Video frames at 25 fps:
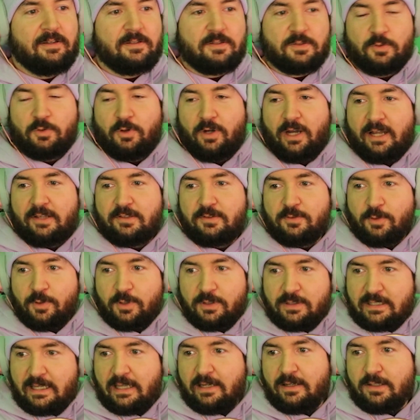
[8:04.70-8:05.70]
So, also
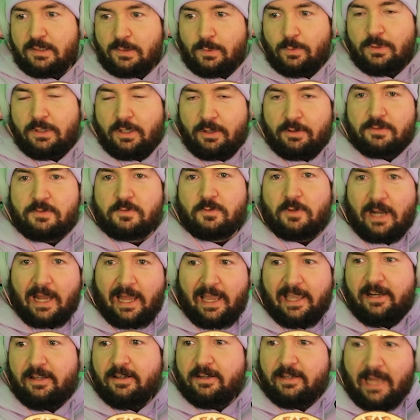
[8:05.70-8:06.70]
es geht nicht gut aus und
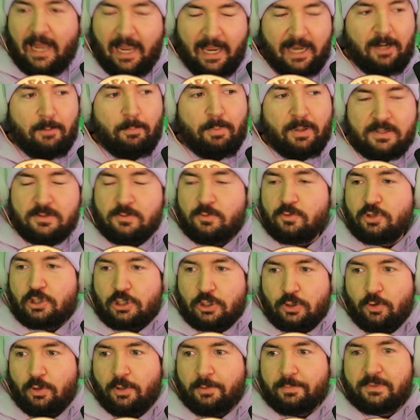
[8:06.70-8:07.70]
eine, eine Person
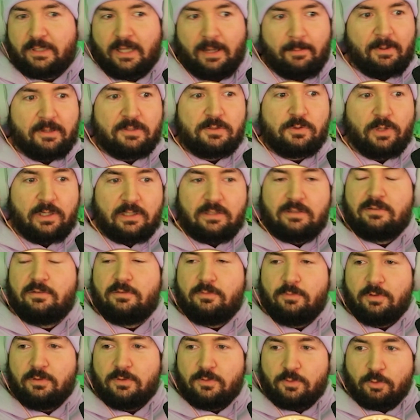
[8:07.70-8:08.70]
stirbt, aber so richtig,
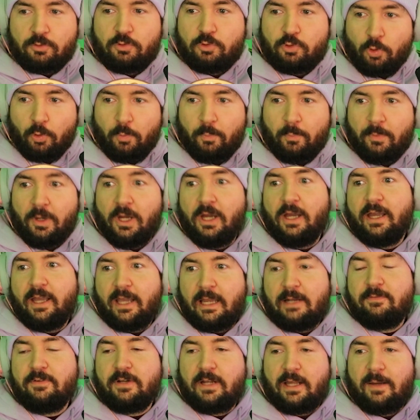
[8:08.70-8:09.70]
so dumm.
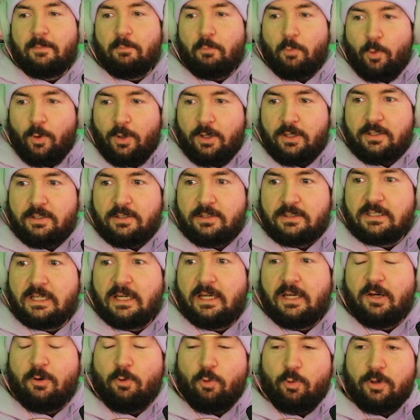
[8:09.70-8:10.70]
Entweder ermordet
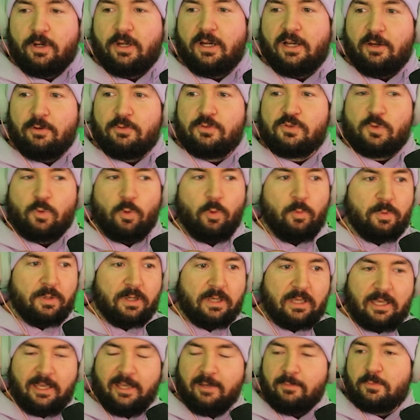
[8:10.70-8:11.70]
oder so
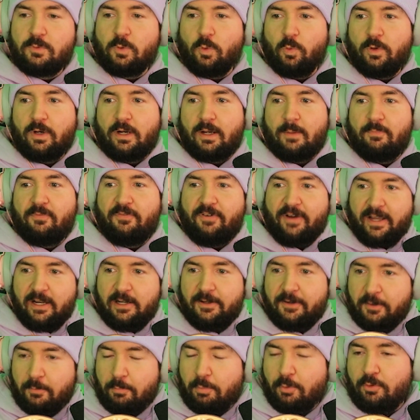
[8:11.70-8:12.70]
umgekippt oder Pfeil
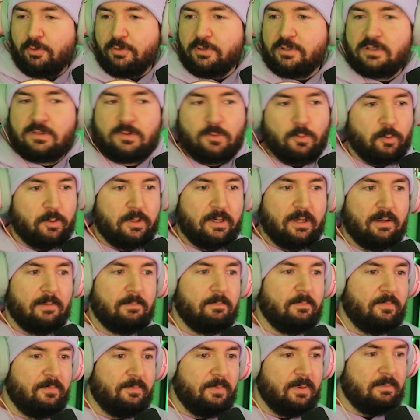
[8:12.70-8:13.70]
in der Brust oder,
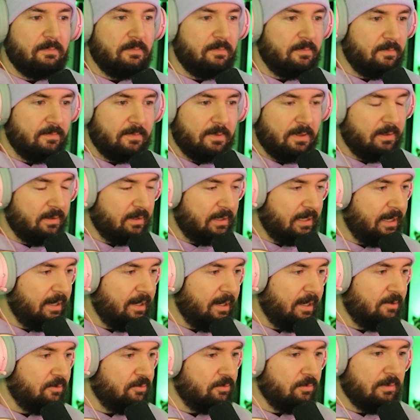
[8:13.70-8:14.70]
ein, ein, äh, keine
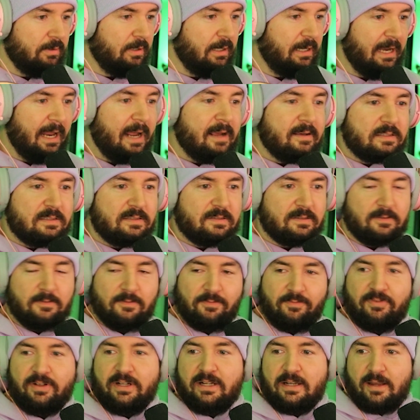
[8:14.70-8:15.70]
Ahnung, Lachs,
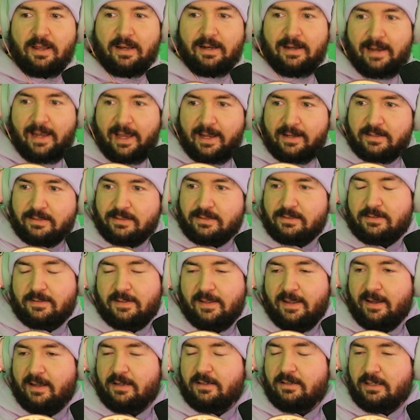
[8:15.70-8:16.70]
wilder Lachs,
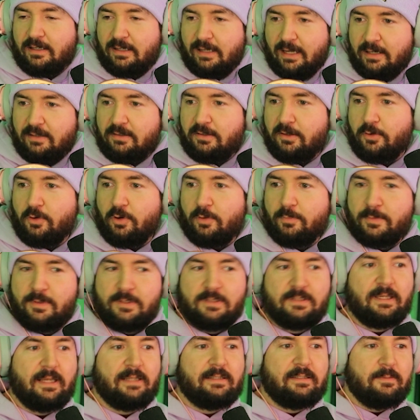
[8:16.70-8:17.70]
der an Land gekommen
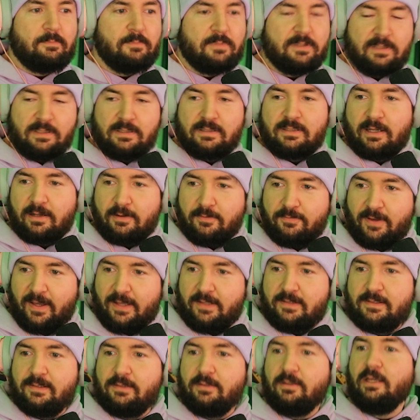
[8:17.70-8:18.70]
ist, hat den Besitzer
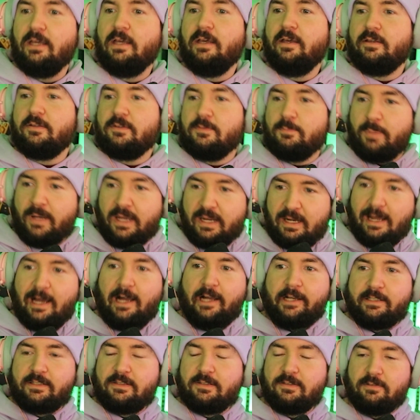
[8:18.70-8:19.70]
gefressen bei
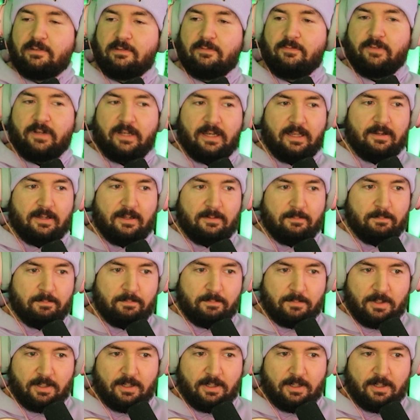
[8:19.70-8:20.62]
Nacht, weil er dann